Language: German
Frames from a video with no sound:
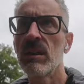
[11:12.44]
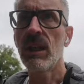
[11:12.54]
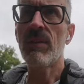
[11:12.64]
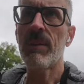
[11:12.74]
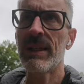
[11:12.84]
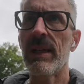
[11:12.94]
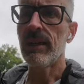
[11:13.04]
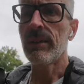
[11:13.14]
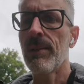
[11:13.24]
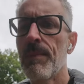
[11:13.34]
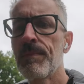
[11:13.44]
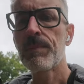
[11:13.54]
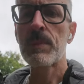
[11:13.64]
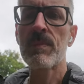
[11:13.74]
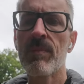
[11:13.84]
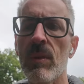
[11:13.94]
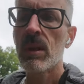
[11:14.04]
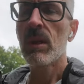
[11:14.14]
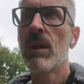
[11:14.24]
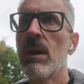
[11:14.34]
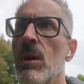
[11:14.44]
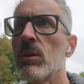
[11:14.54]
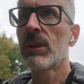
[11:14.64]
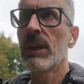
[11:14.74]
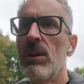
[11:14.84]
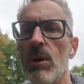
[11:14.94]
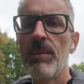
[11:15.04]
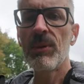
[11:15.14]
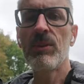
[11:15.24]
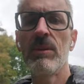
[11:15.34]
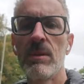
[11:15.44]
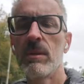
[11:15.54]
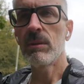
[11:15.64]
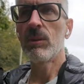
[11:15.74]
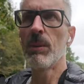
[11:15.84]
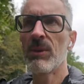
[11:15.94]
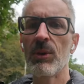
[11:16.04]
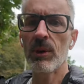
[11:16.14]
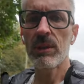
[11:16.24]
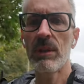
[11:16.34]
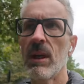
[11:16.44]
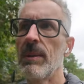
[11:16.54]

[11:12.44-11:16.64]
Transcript: Gehen wir mal da lang. Und rede noch ein bisschen dummes Zeug in die